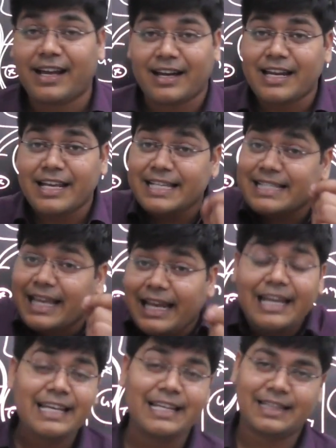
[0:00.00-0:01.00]
करने की
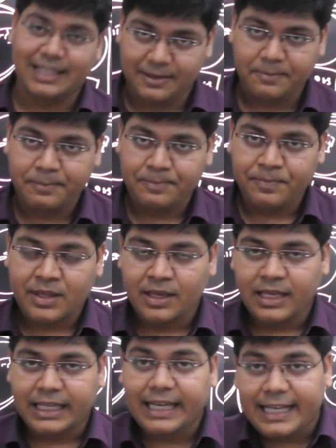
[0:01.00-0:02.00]
स्किल नहीं थी
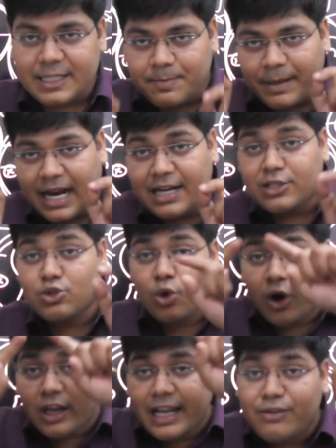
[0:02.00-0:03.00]
कि किस प्रकार से जो
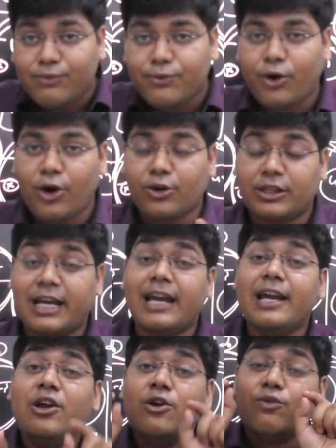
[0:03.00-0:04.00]
ऑनलाइन फ्रॉड होता
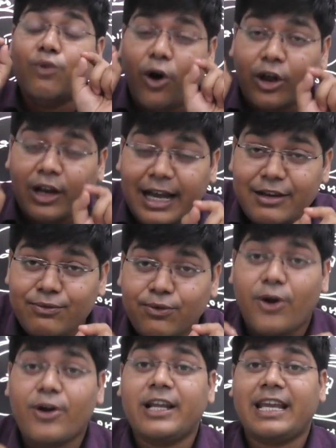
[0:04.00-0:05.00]
है वो ऑनलाइन
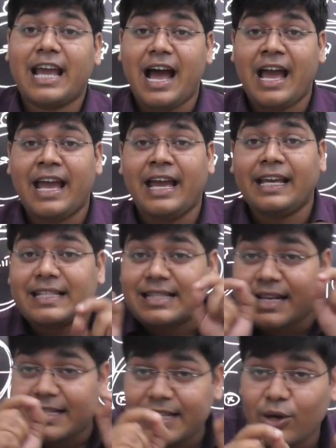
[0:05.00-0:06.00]
फ्रॉड क्या है किस
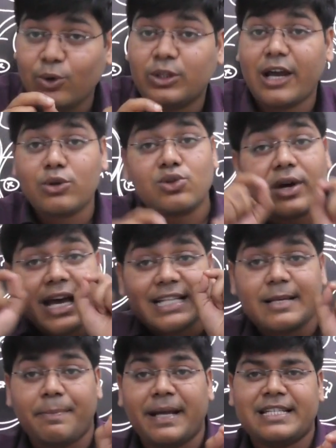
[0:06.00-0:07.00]
तरह से होता है उसको
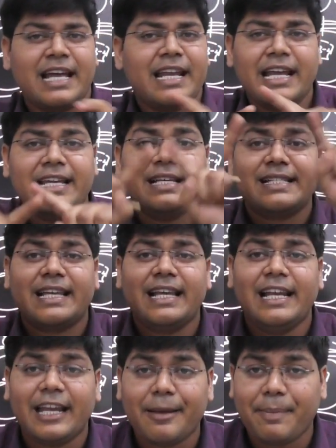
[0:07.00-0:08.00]
कैसे पहचानना ये
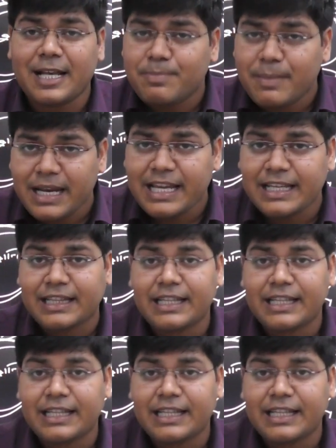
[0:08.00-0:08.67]
स्किल इनके पास में नहीं